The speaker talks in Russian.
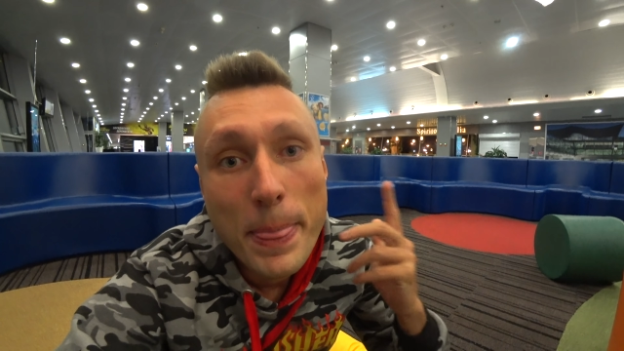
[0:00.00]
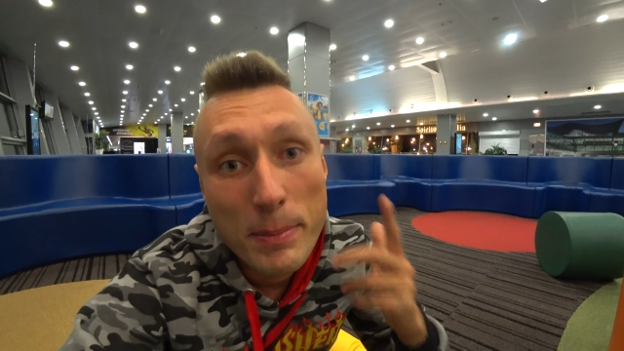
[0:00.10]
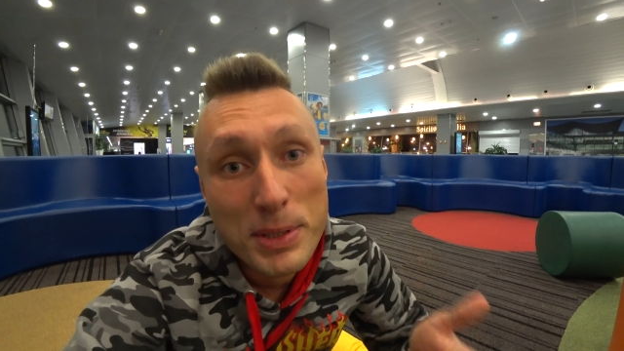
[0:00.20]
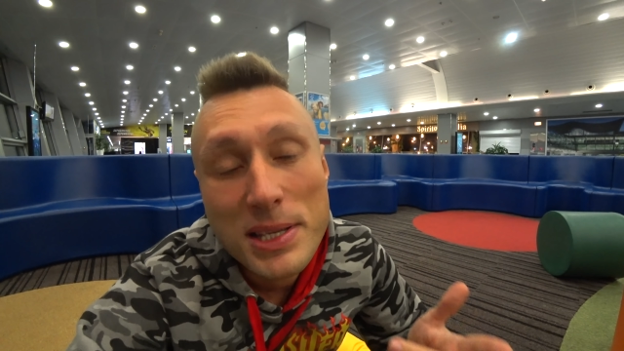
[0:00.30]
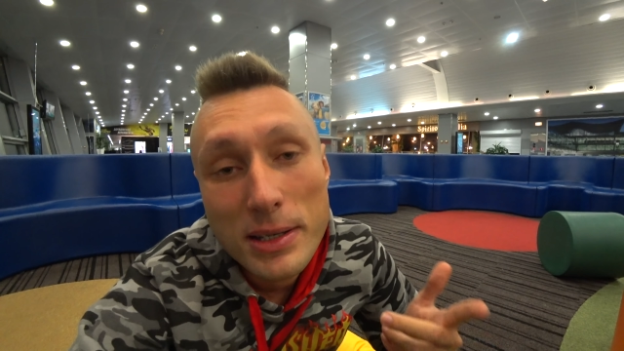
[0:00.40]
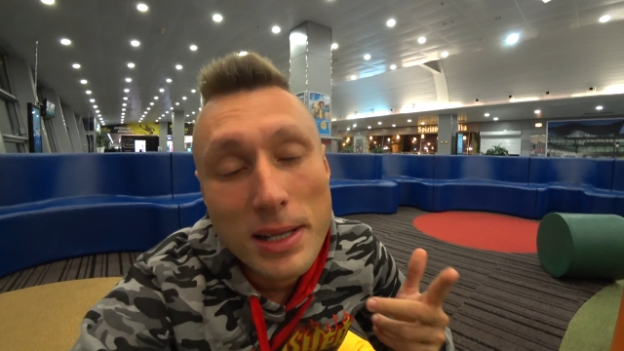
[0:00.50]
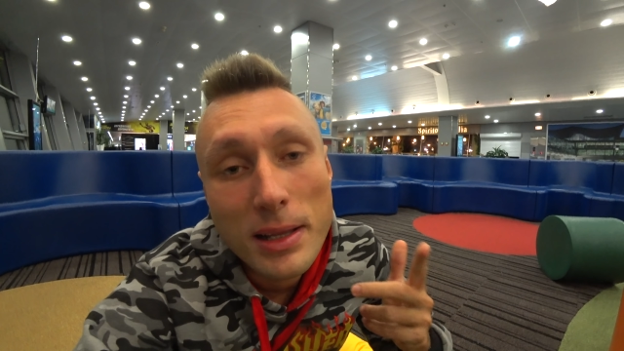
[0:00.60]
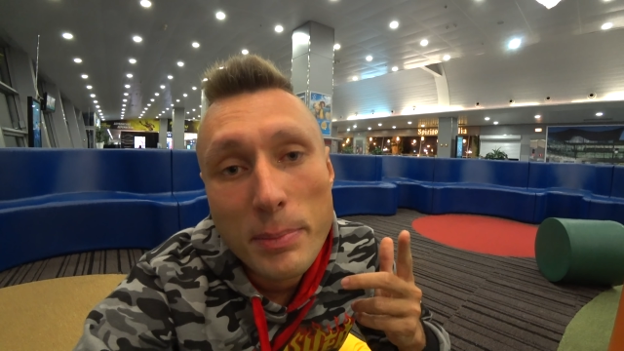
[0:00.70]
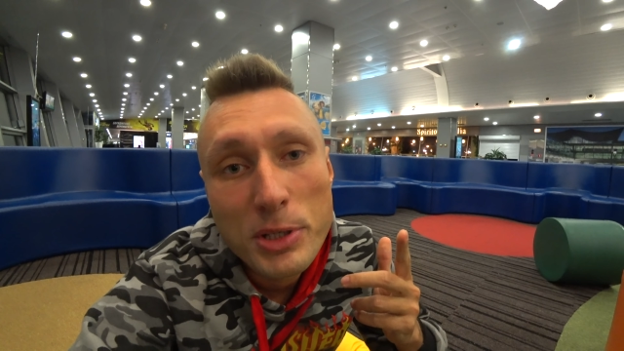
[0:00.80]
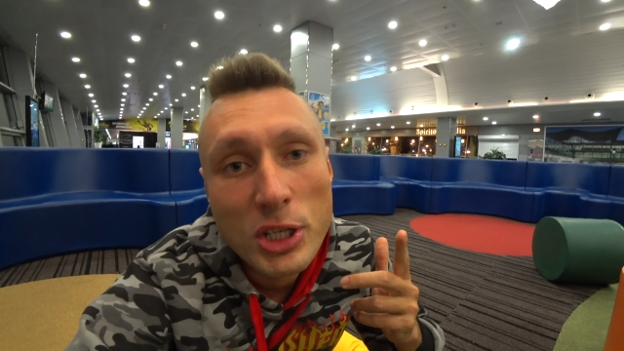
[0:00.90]
Обязательно
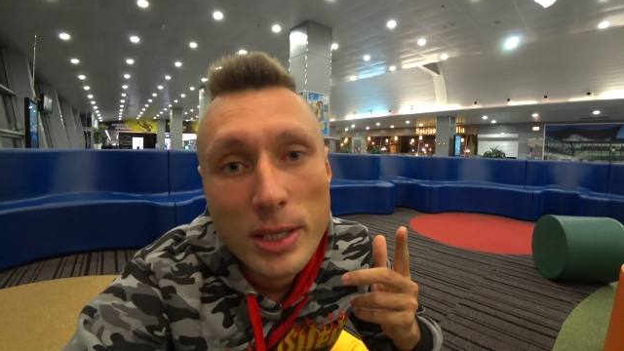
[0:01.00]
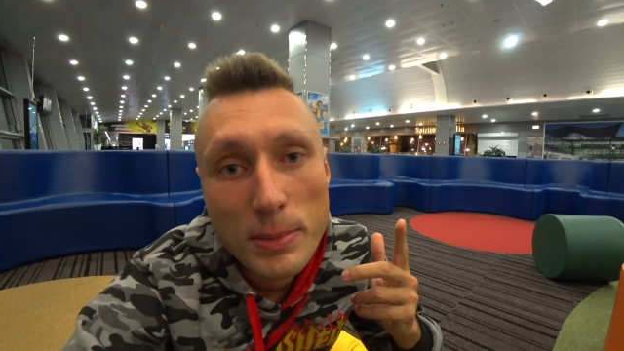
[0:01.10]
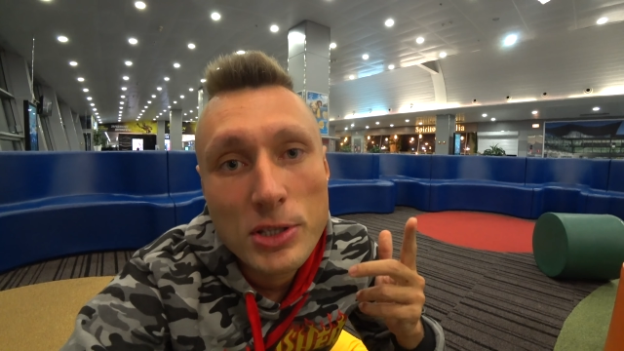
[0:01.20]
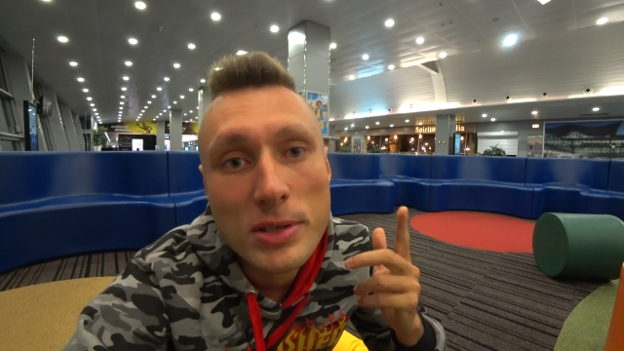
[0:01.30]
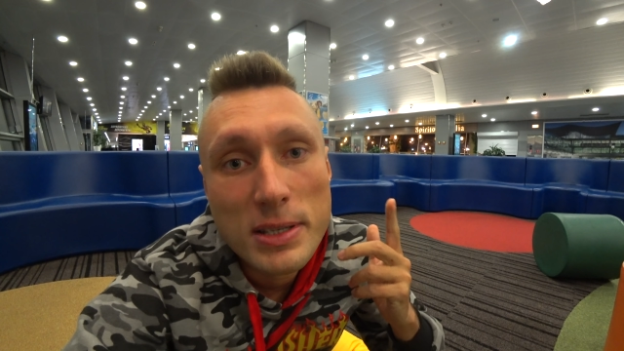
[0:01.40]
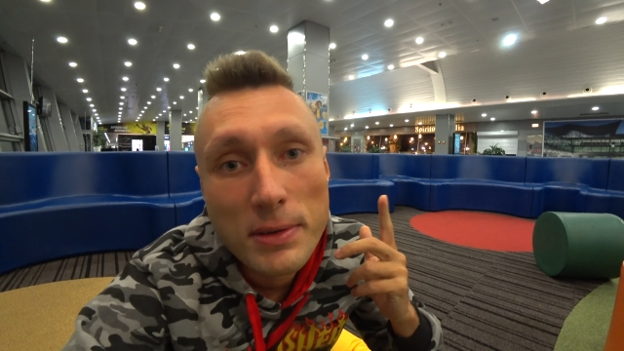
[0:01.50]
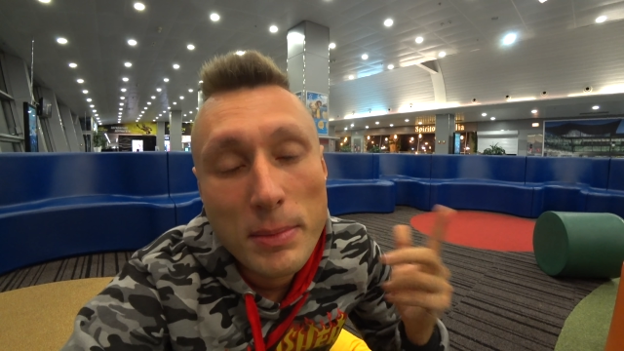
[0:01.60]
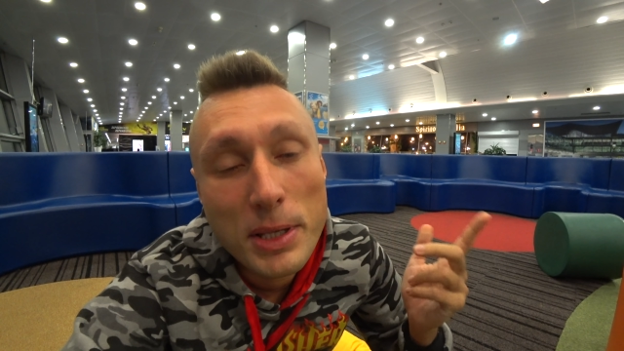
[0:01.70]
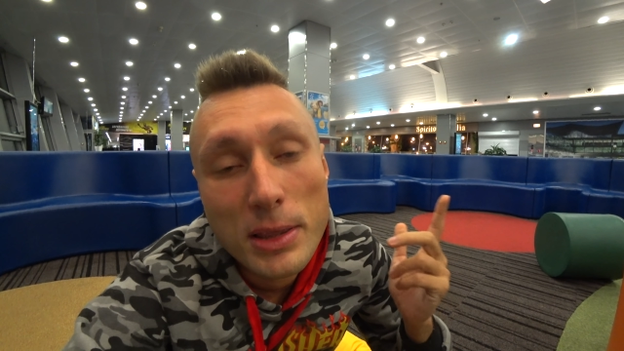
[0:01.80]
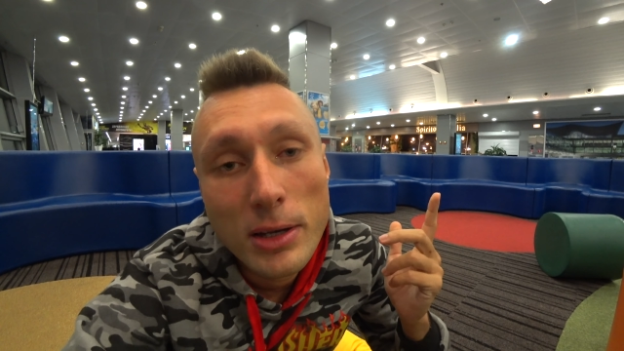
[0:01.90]
напишите, пожалуйста, в
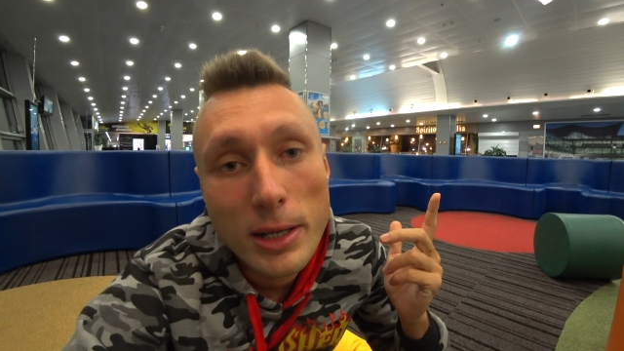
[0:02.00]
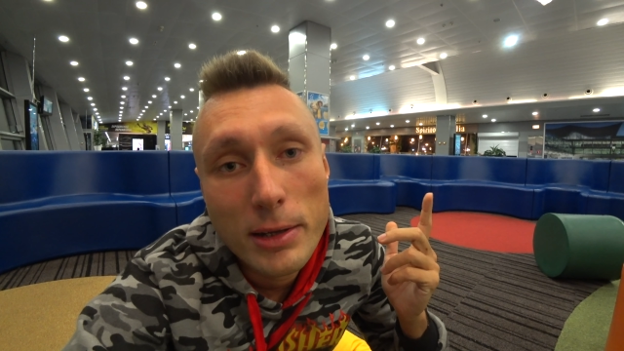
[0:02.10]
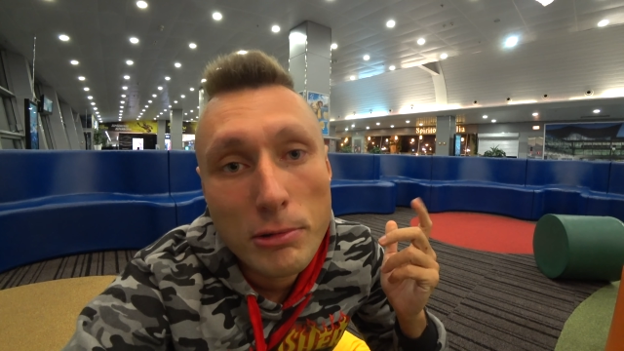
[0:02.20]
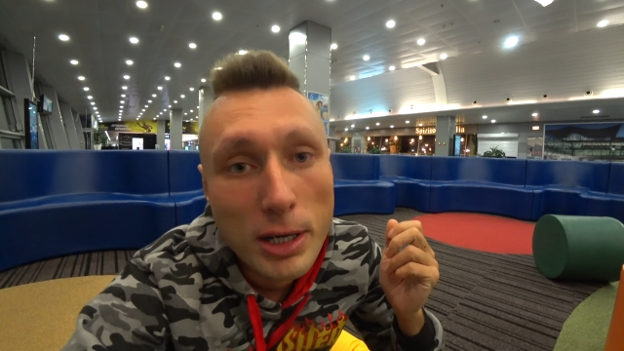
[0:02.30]
комментариях,